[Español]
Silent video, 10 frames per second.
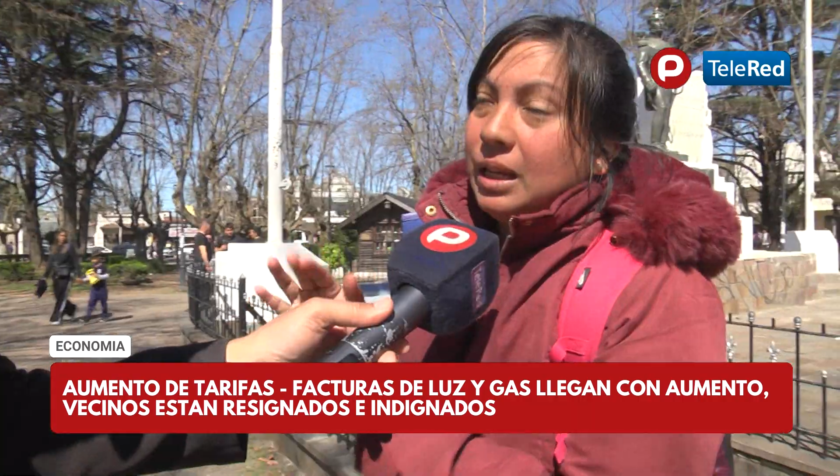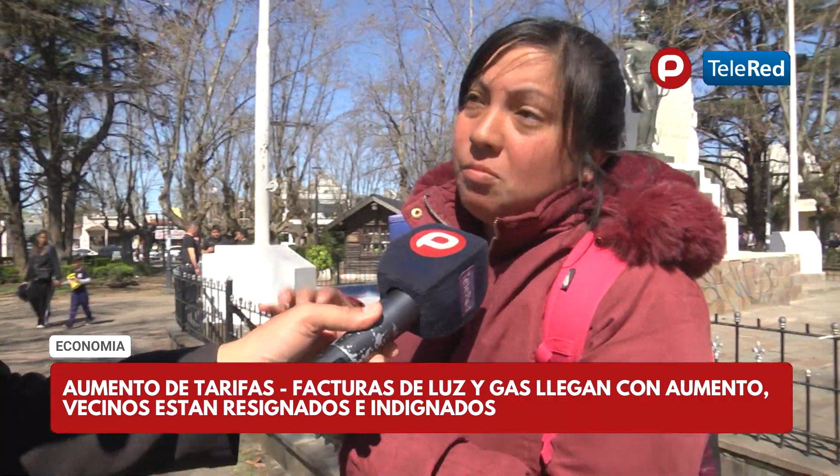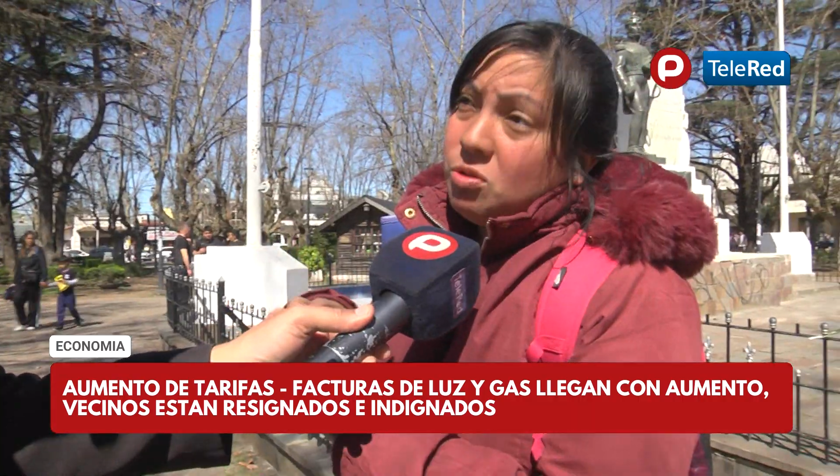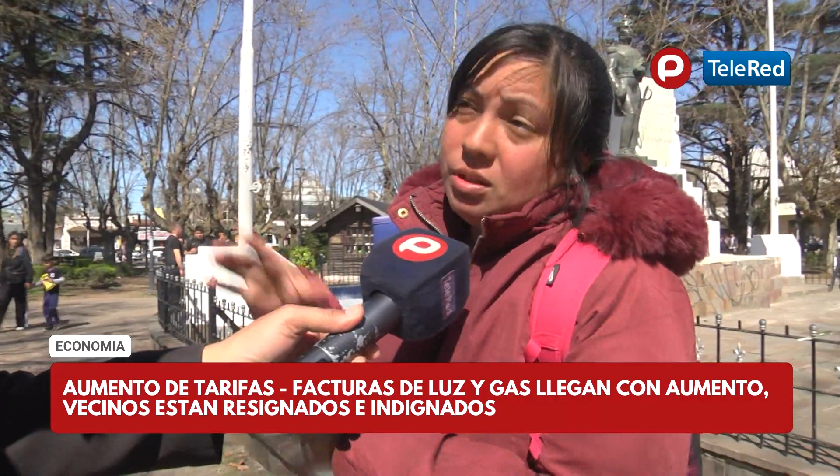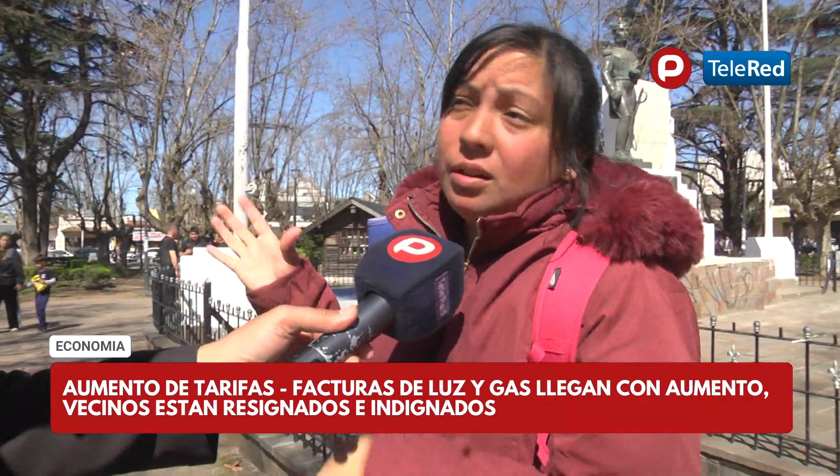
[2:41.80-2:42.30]

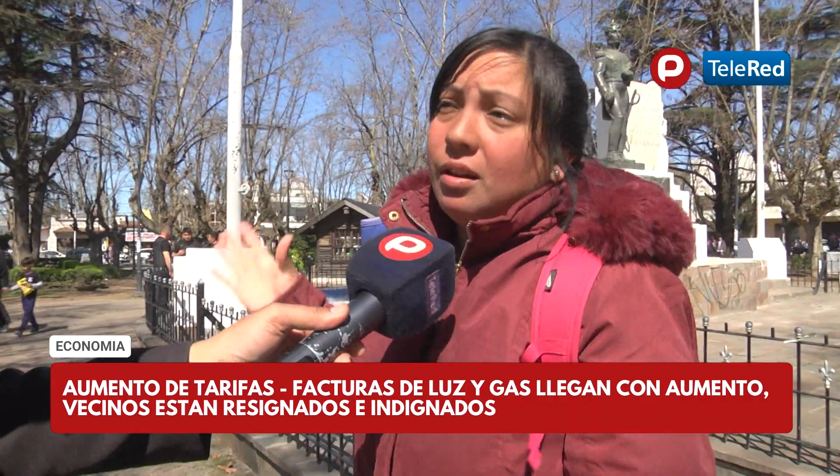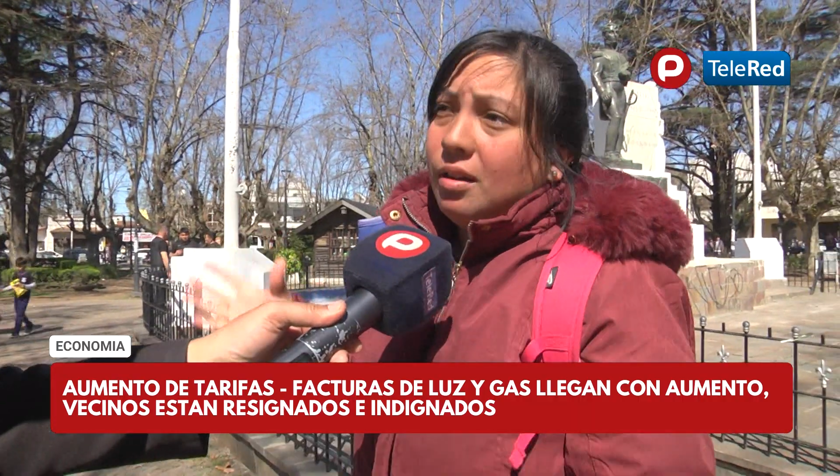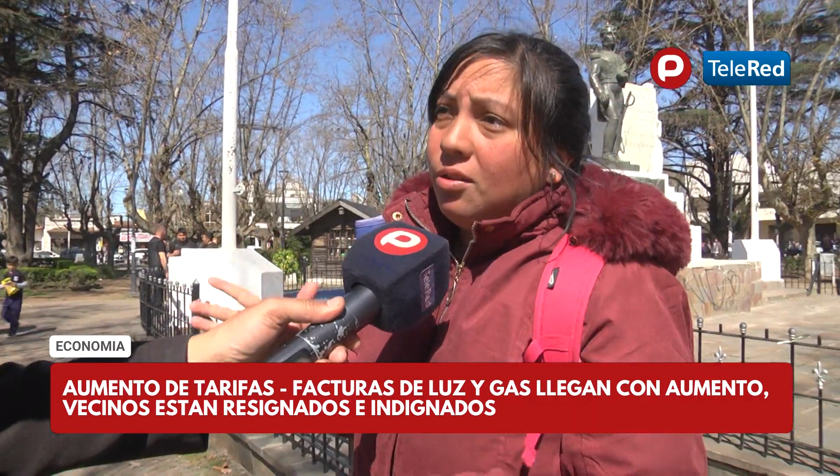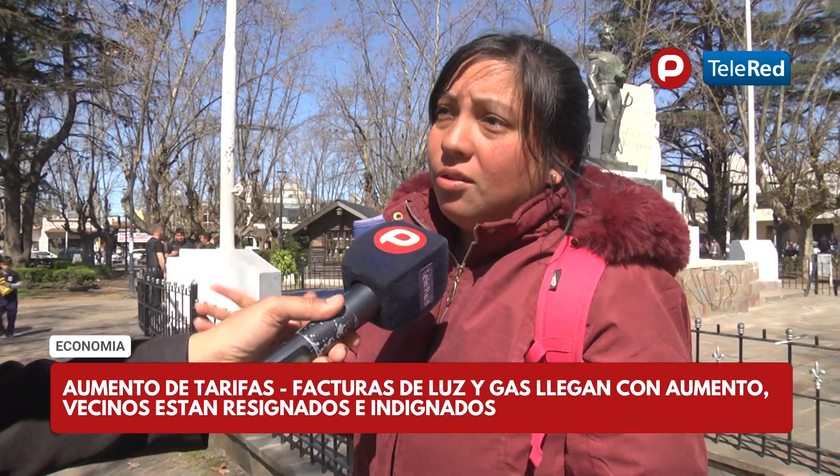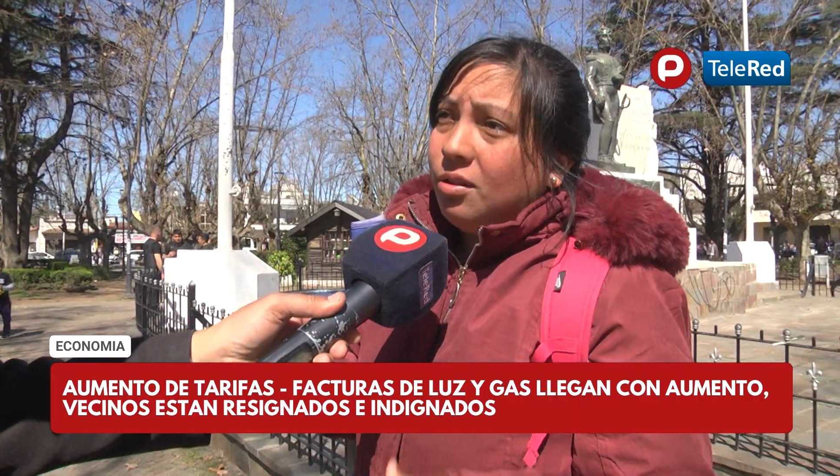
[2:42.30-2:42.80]
tenemos el
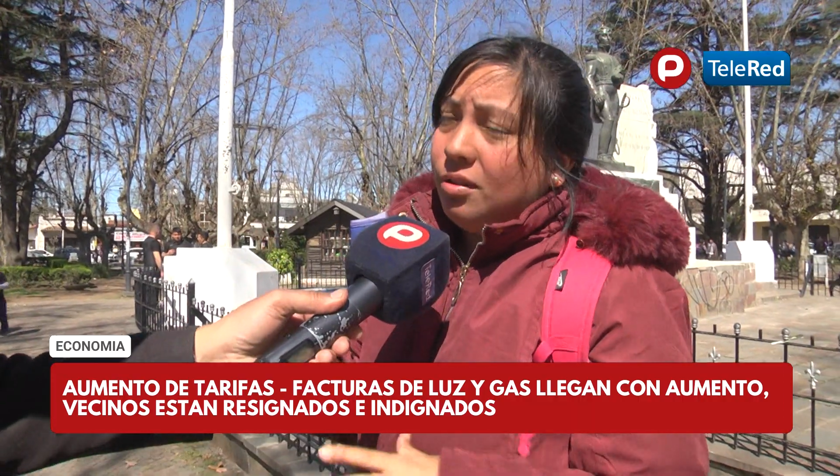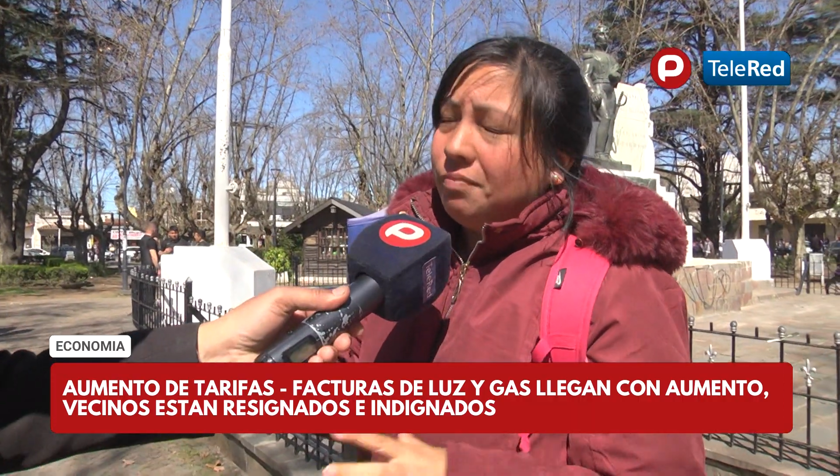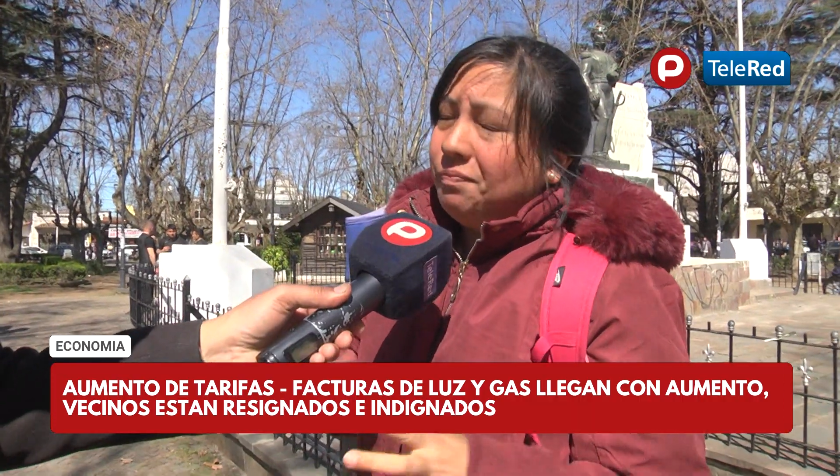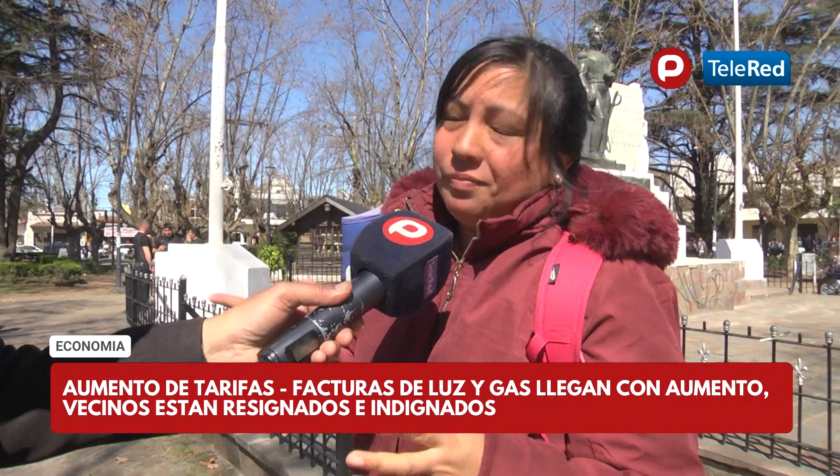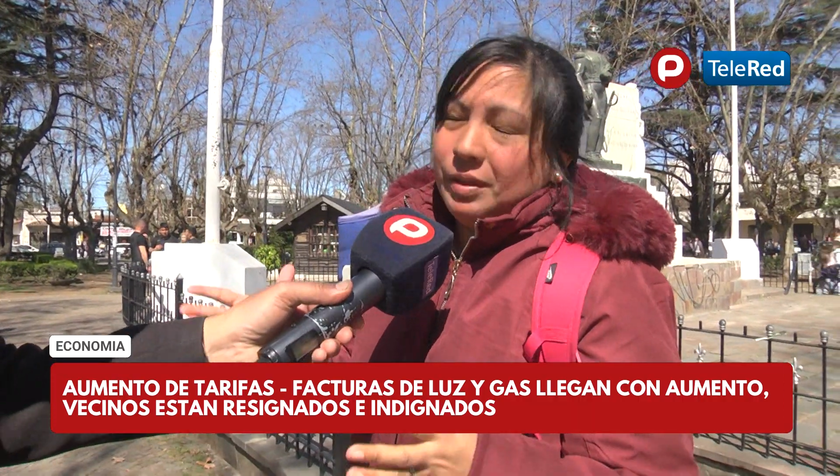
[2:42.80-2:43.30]
cargador